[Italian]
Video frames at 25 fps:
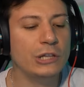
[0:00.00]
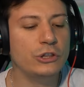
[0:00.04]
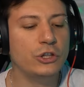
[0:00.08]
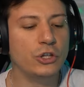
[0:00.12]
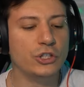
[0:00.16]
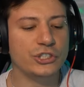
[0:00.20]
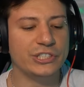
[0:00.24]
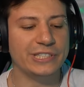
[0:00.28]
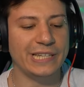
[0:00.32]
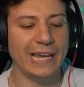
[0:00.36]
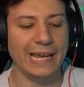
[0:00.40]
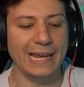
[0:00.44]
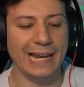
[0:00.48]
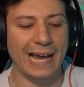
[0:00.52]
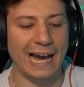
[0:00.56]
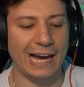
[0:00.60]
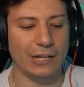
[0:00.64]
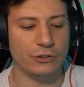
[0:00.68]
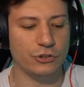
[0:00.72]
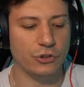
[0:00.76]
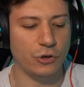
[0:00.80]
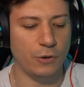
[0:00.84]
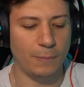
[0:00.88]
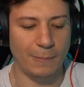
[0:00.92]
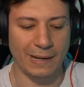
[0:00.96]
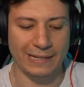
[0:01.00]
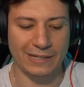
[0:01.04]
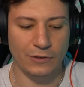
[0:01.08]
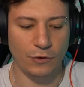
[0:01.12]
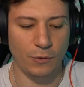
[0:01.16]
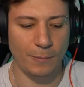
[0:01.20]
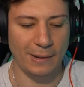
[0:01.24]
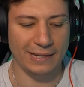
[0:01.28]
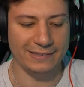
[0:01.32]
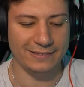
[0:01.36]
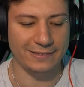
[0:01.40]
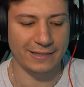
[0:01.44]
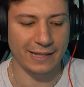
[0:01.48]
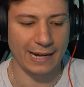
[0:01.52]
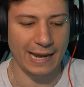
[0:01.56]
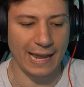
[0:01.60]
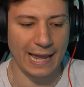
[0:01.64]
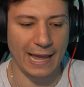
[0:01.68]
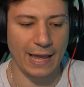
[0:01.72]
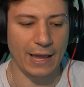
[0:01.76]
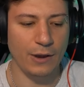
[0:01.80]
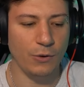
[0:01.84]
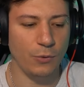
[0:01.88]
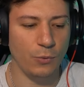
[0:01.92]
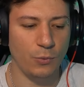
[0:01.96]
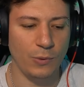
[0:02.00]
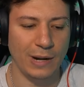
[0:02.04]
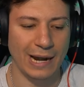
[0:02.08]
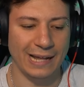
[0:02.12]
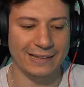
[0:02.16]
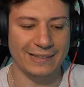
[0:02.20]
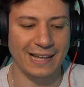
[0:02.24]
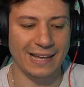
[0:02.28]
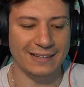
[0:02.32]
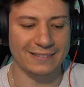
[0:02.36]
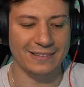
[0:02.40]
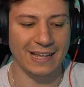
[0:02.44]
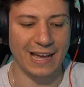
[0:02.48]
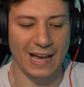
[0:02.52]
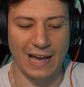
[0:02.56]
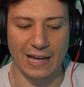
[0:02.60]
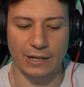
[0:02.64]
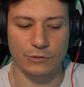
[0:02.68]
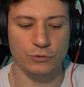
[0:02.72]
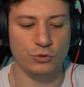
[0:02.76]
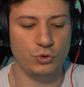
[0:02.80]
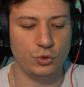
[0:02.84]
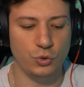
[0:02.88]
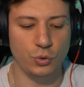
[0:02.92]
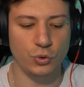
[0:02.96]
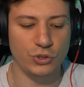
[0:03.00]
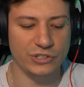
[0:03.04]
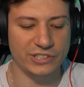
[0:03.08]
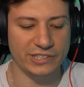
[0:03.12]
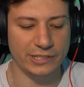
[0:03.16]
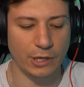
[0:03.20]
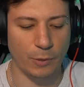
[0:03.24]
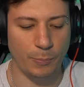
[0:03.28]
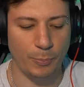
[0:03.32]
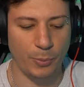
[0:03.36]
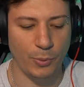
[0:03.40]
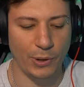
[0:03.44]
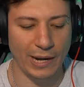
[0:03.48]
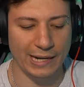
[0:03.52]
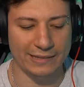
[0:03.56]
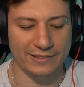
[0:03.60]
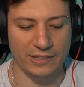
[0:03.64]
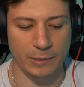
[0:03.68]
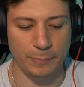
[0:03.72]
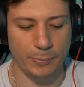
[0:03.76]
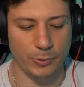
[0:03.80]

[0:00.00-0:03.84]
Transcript: Quando sei nato? Ma devo mettere una data giusta oppure